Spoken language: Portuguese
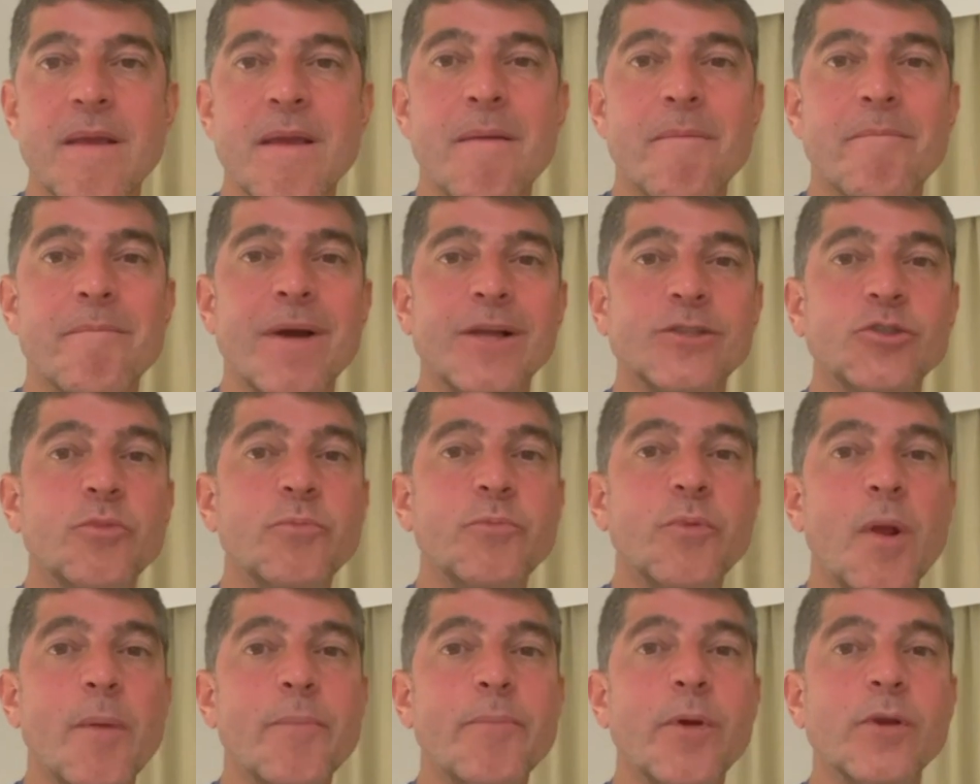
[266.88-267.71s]
Mas o
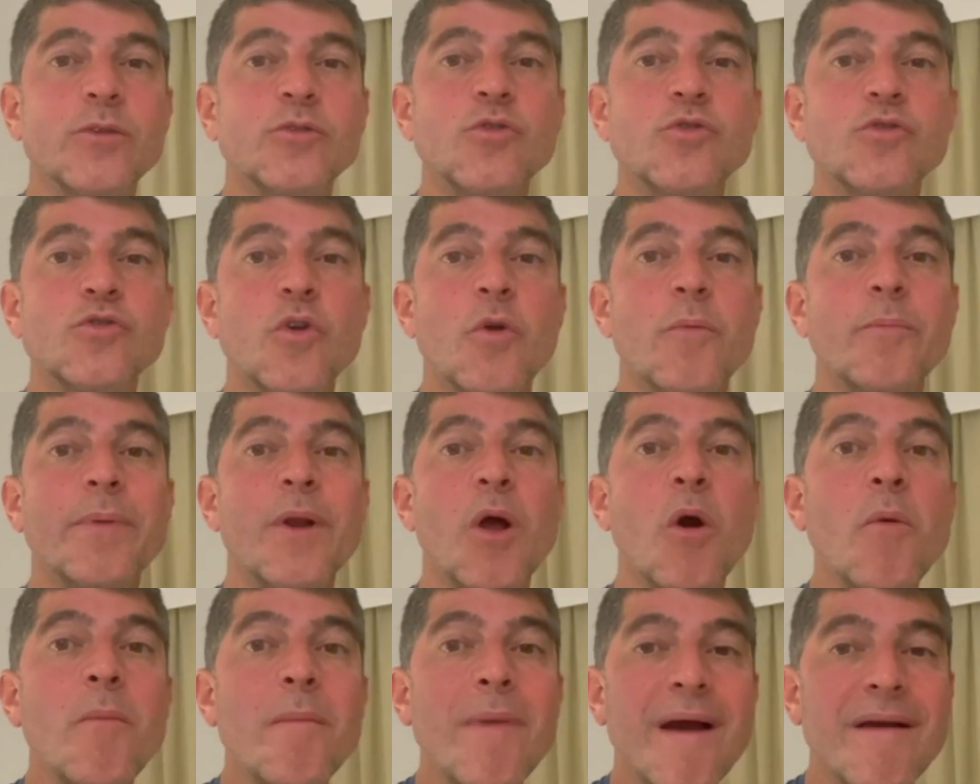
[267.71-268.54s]
propósito do Senhor para
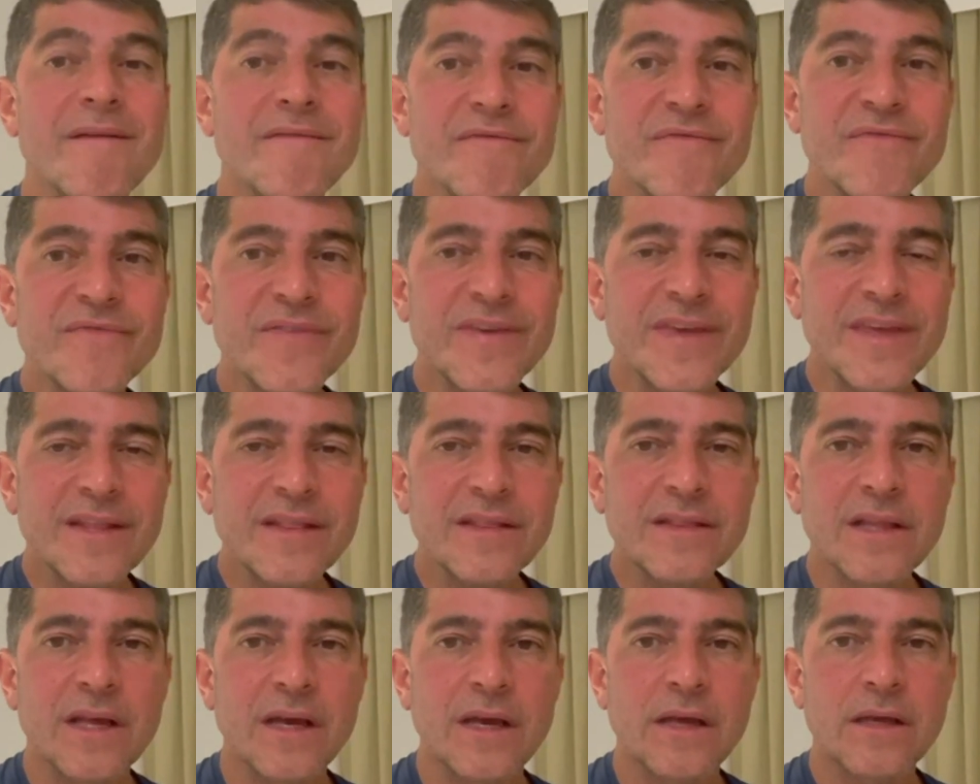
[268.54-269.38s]
uma
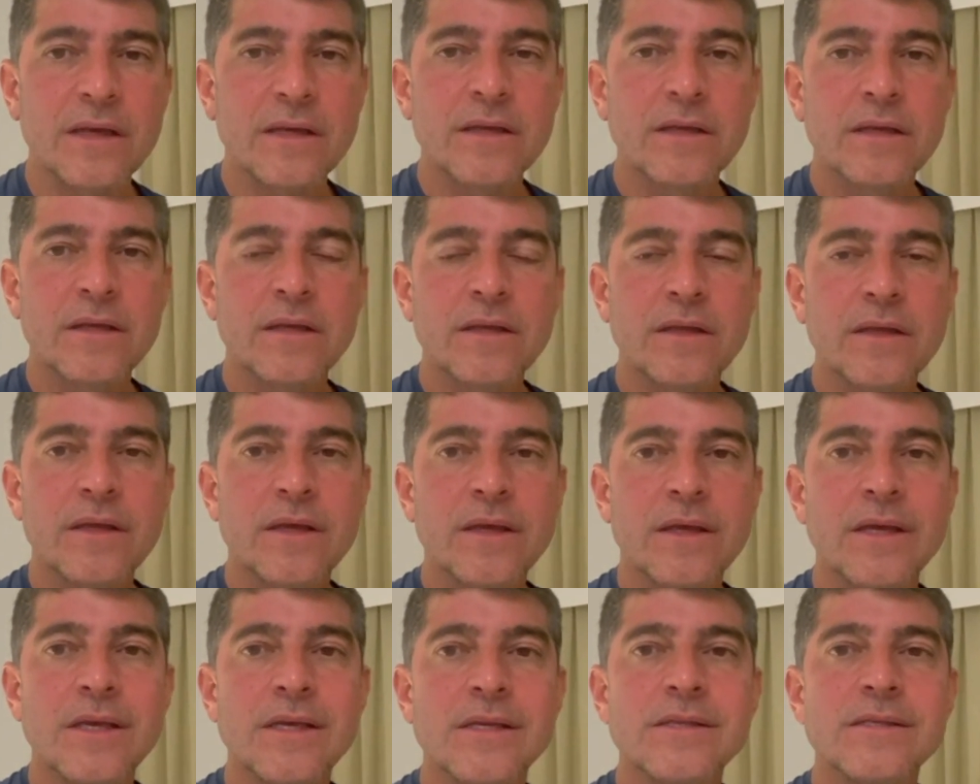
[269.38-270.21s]
vida
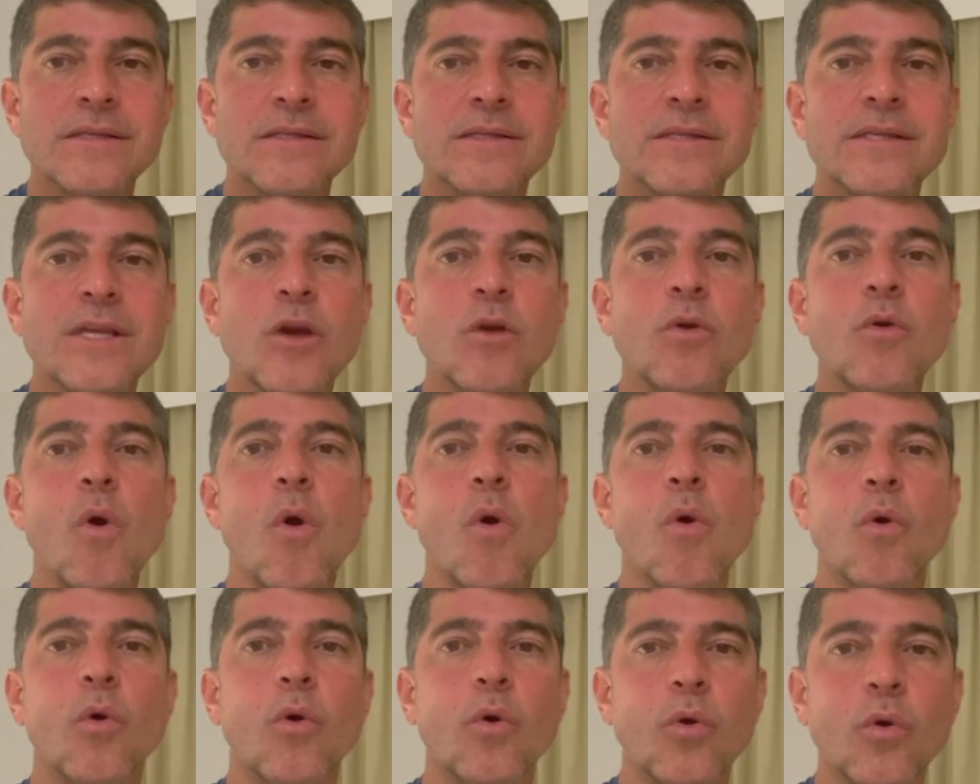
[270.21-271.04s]
se
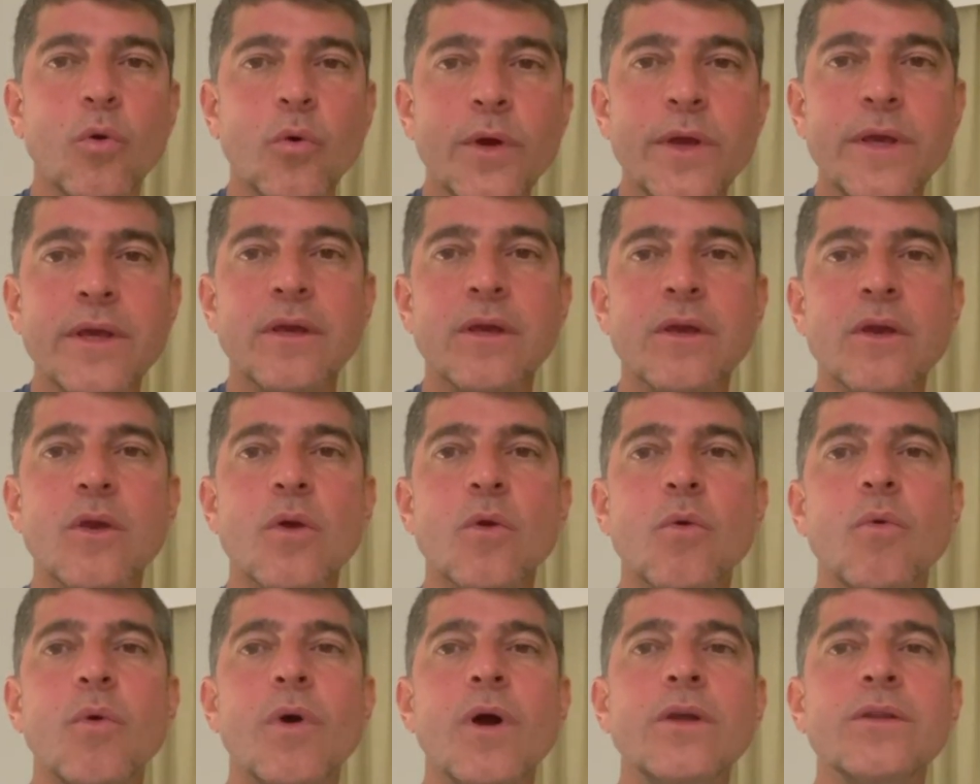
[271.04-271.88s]
conclui
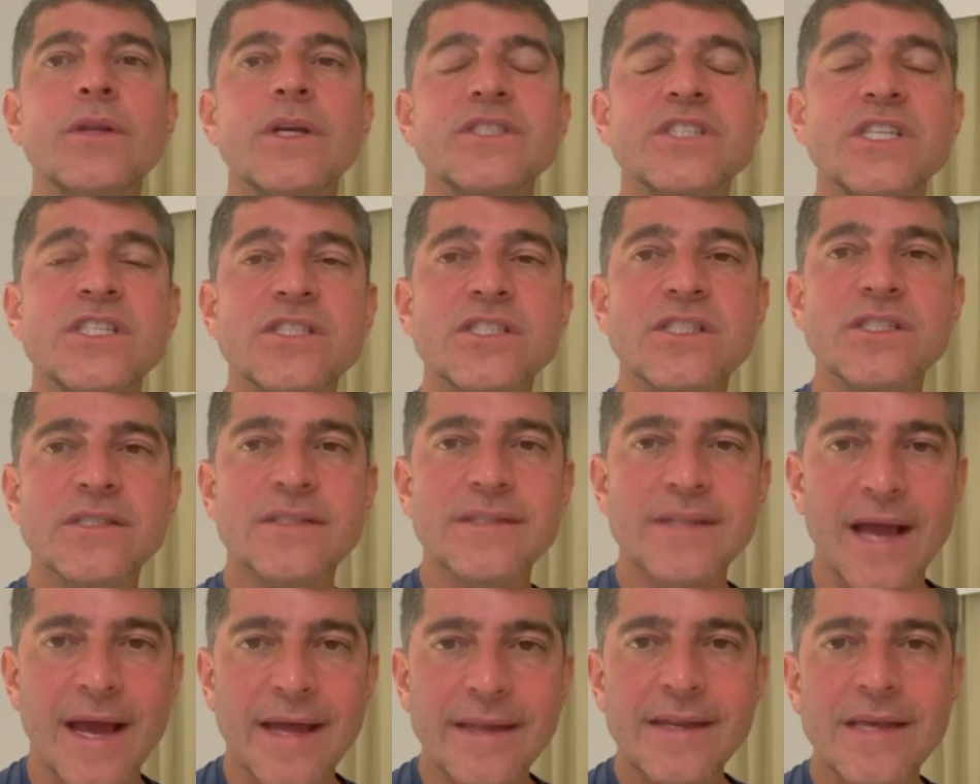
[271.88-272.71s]
quando a gente
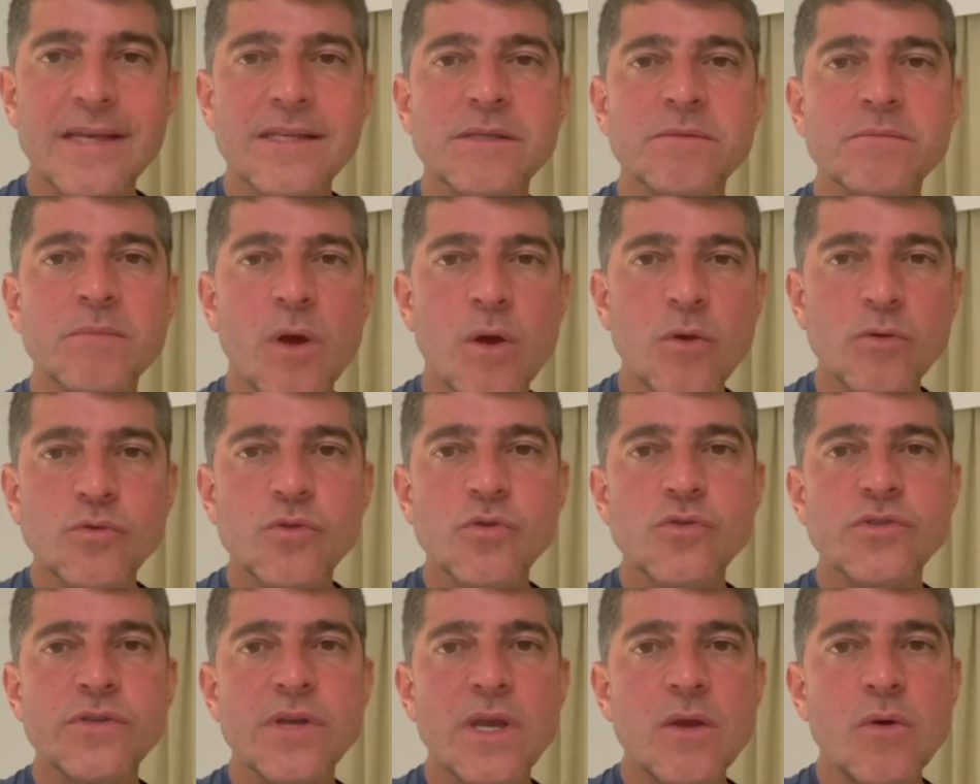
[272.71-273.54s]
está nas mãos do
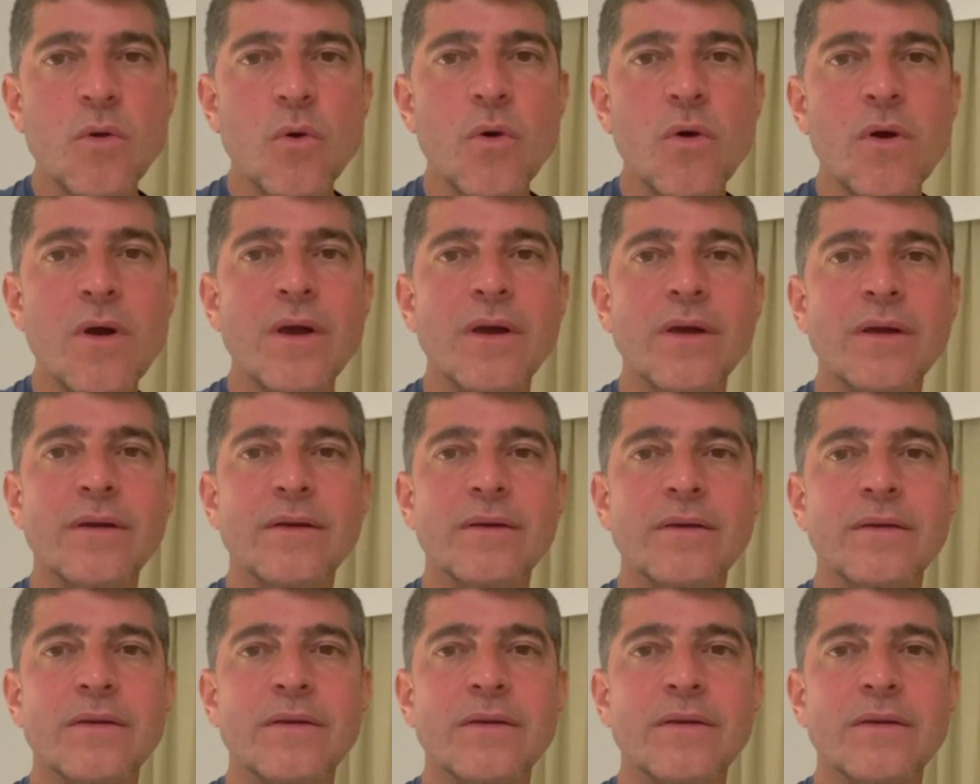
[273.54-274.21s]
Senhor.